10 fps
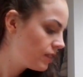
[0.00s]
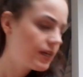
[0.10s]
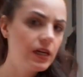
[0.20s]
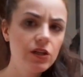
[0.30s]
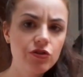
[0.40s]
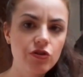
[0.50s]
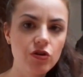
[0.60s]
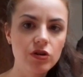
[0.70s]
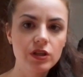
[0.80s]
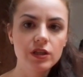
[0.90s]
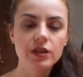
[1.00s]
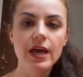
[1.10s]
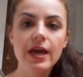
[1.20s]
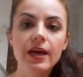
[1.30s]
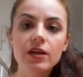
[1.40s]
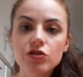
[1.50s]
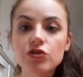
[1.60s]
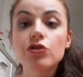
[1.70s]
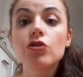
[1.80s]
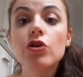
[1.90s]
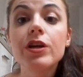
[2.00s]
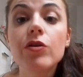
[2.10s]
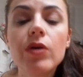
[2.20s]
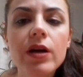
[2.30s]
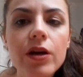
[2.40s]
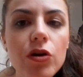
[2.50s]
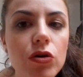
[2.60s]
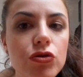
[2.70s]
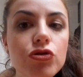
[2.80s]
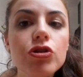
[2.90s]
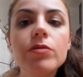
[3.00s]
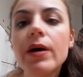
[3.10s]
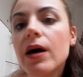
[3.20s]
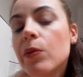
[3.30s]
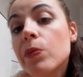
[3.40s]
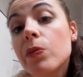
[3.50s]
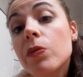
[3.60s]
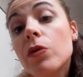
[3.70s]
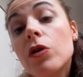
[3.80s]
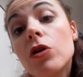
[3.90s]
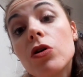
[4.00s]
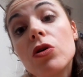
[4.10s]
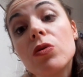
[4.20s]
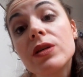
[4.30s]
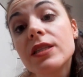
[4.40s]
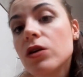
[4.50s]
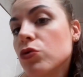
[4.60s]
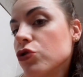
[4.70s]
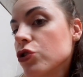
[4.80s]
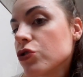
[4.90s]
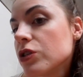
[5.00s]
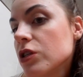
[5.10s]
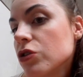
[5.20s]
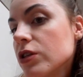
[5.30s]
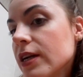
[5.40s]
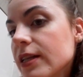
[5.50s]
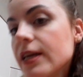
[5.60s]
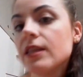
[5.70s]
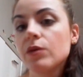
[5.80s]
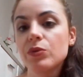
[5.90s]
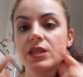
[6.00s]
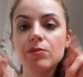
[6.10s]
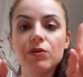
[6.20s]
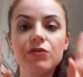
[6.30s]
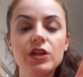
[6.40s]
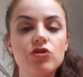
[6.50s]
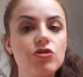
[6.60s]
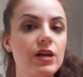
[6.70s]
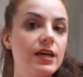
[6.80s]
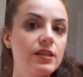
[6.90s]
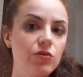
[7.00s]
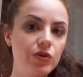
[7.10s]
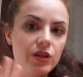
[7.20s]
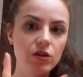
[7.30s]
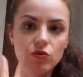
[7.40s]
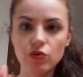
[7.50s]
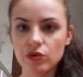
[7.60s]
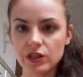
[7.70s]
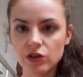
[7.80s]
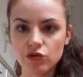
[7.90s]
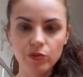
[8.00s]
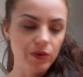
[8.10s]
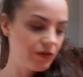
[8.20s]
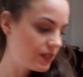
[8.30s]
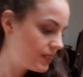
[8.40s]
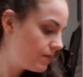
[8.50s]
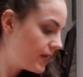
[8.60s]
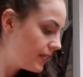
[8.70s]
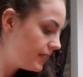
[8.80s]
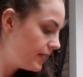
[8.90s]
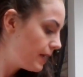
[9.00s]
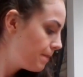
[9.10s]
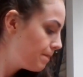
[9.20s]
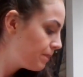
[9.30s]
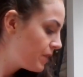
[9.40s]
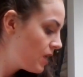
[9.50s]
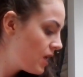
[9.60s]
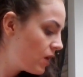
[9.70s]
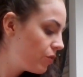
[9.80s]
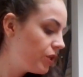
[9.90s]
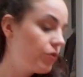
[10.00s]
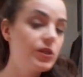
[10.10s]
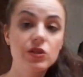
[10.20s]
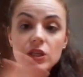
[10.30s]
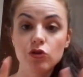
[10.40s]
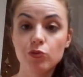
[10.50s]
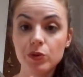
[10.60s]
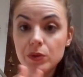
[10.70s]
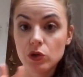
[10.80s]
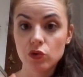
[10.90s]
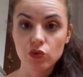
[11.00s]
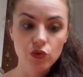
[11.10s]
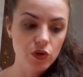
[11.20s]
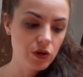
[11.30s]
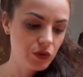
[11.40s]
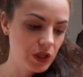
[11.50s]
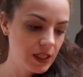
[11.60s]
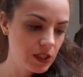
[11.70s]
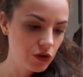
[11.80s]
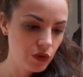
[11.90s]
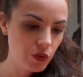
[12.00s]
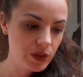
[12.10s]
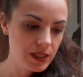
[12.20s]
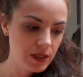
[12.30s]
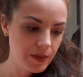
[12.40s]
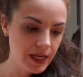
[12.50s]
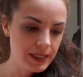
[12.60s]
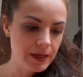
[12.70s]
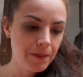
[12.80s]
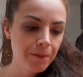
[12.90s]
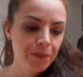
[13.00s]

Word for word: Tra l'altro eh, sono i colori che ho anche oggi, ma con questa luce non si noterà niente, poi siamo a fine giornata, quindi il trucco è andato un po' a farsi benedire. Quindi questo è stato più o meno il trucco che ho utilizzato in questi mesi.